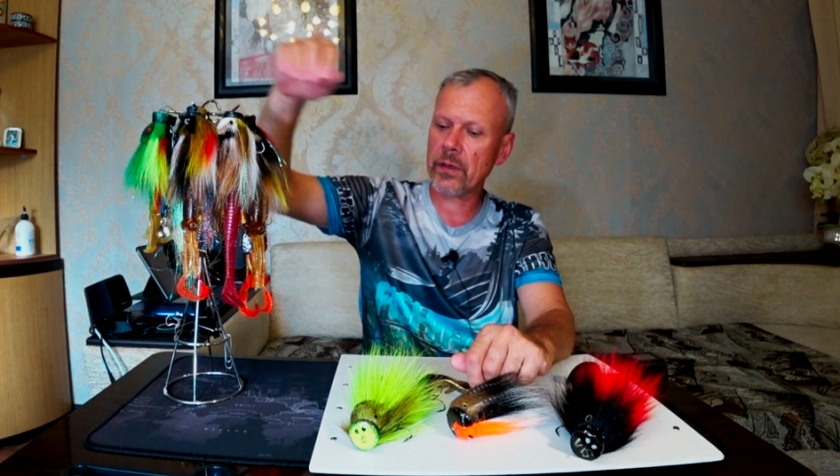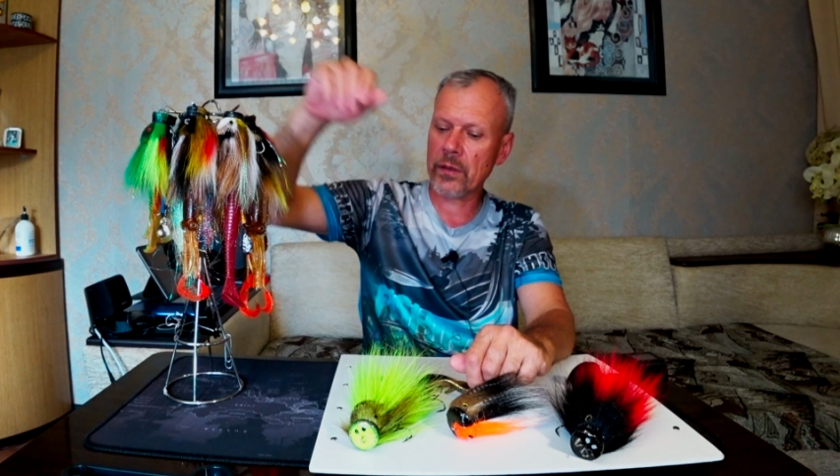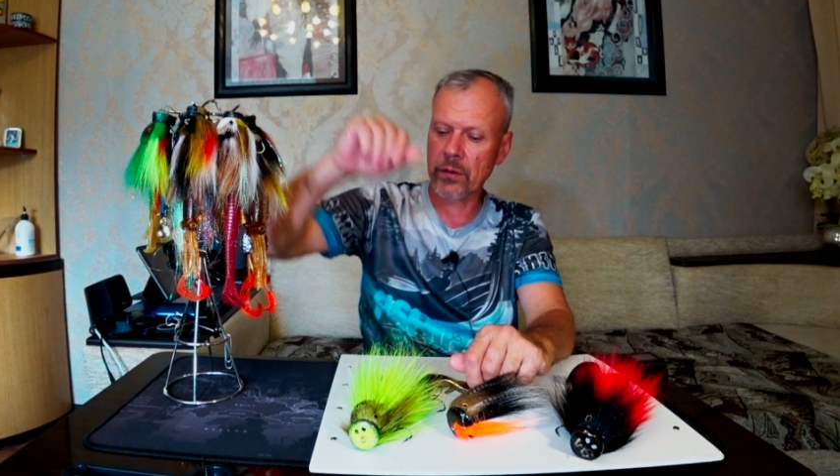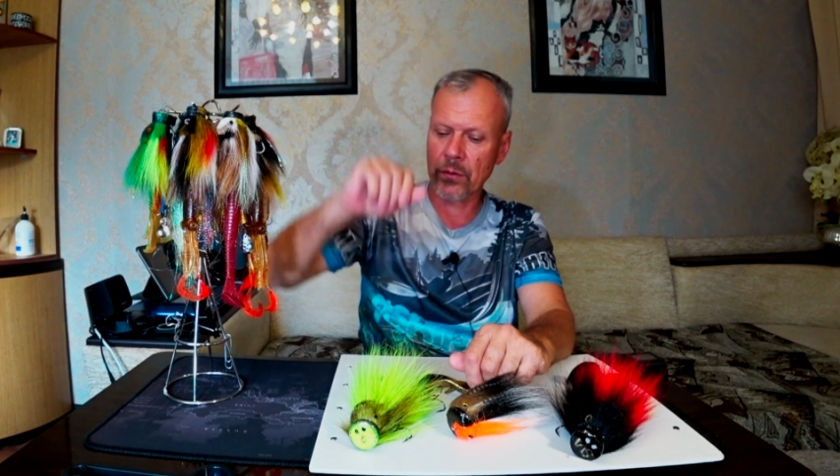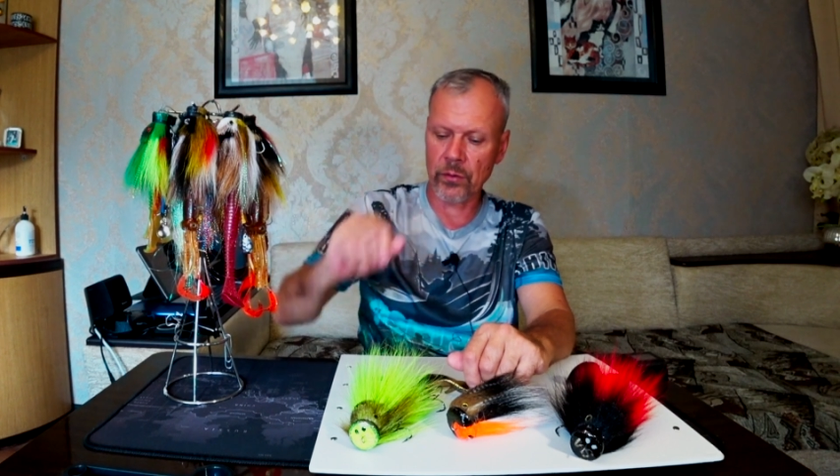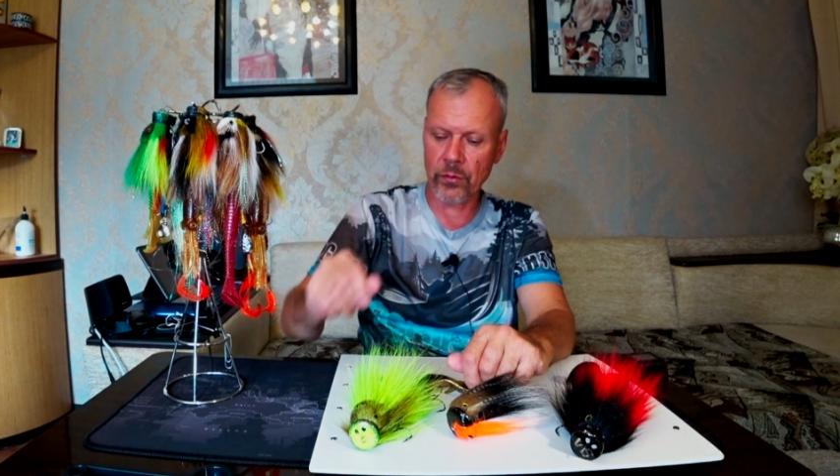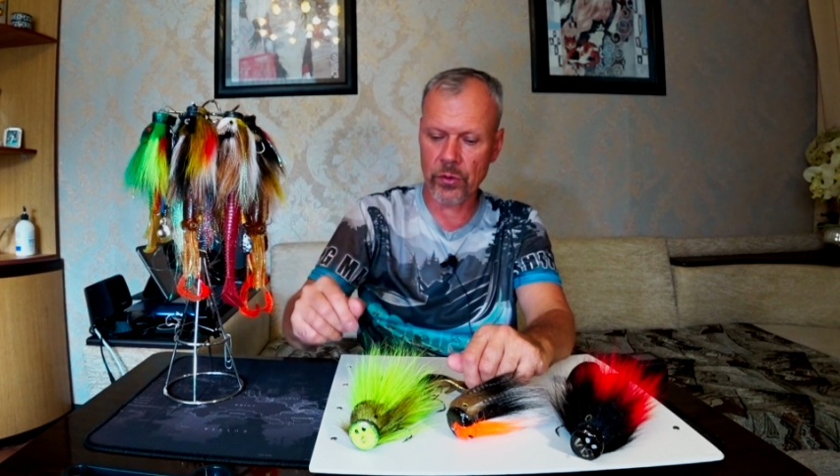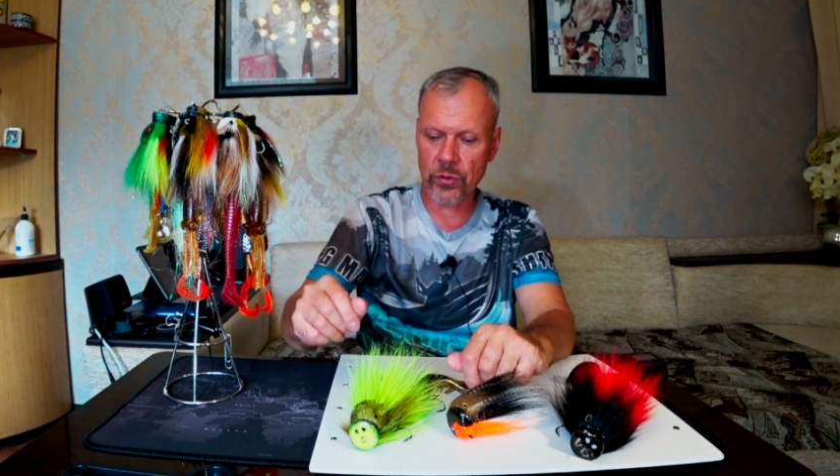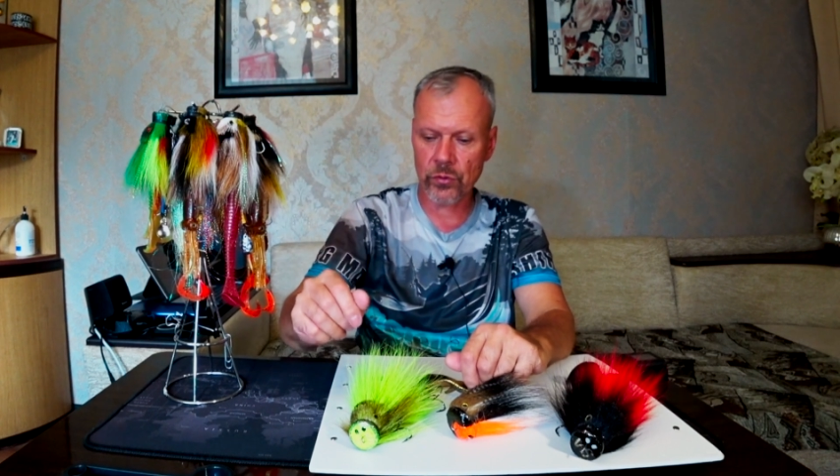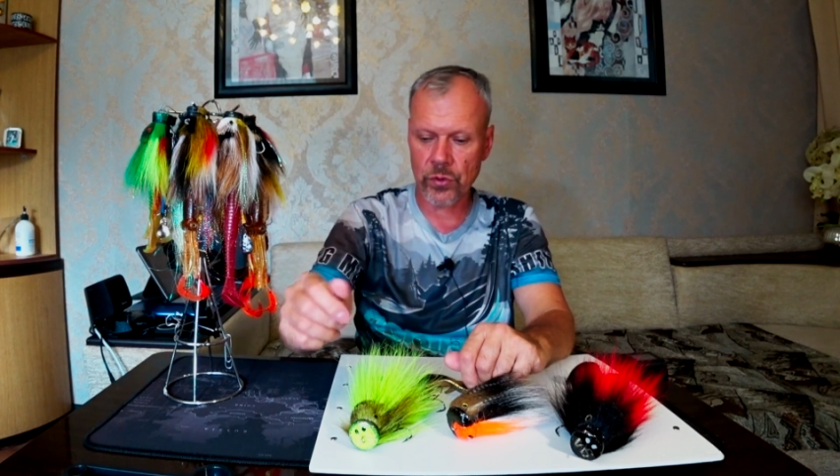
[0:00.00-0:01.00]
ну,
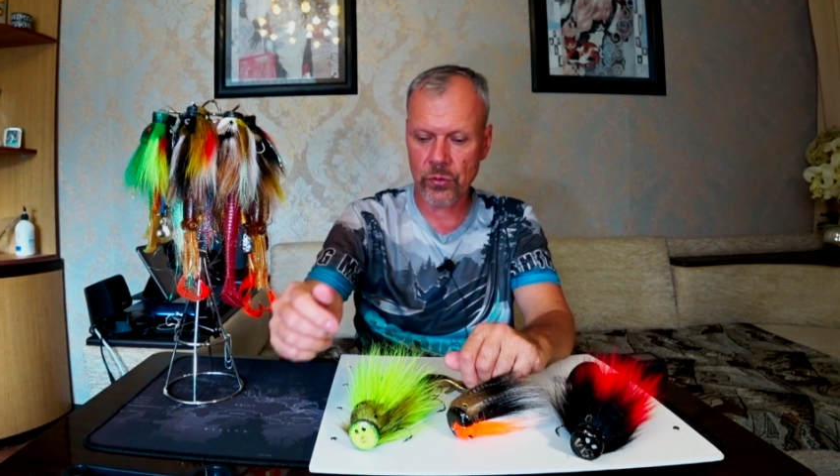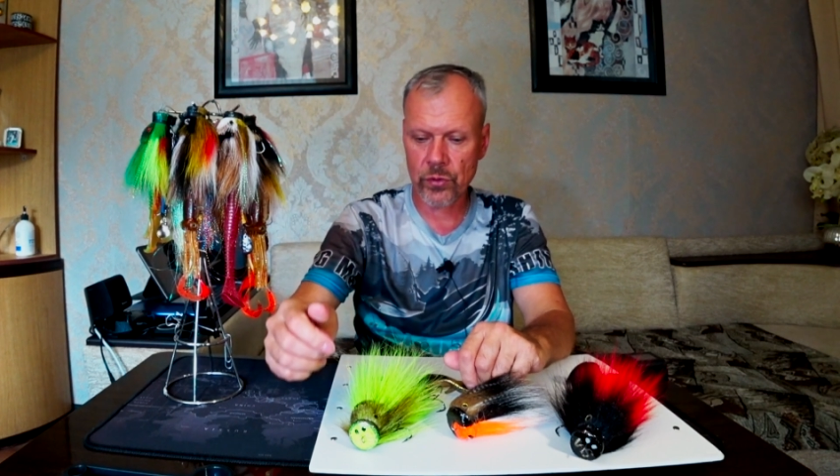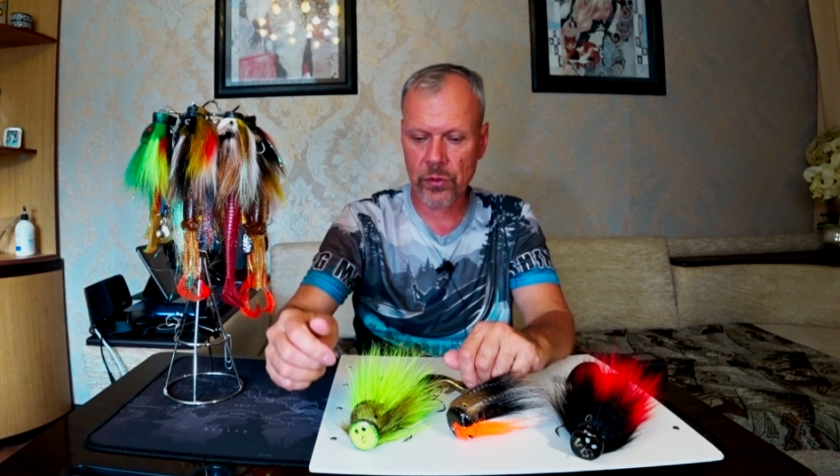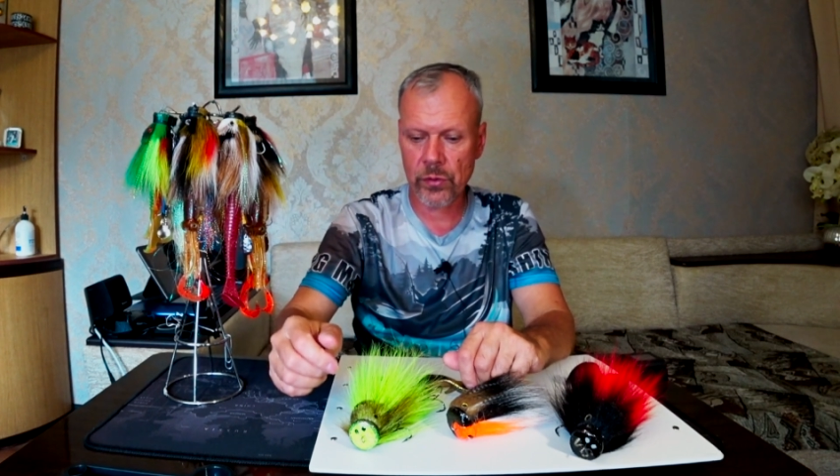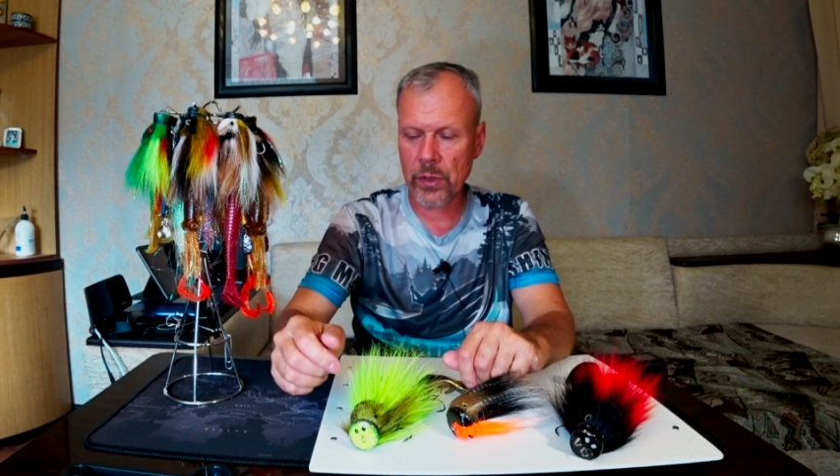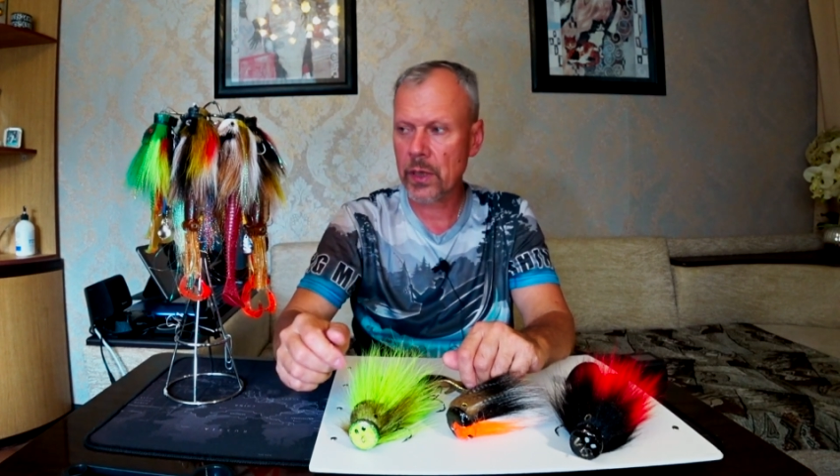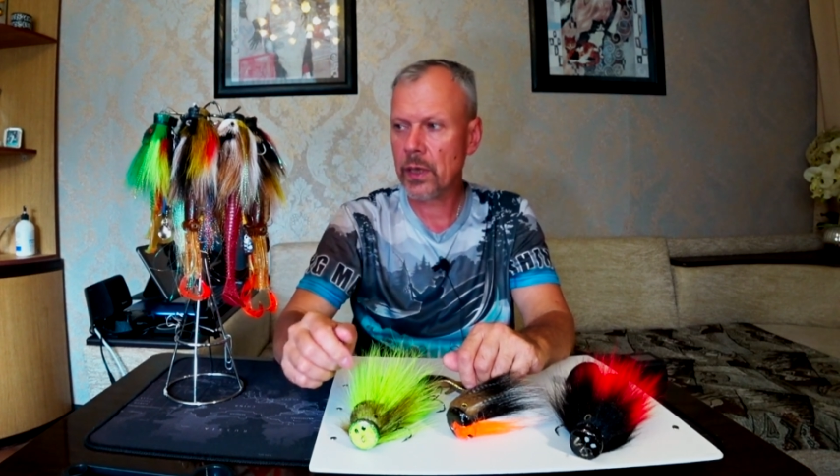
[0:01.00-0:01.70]
кое-что уже ушло.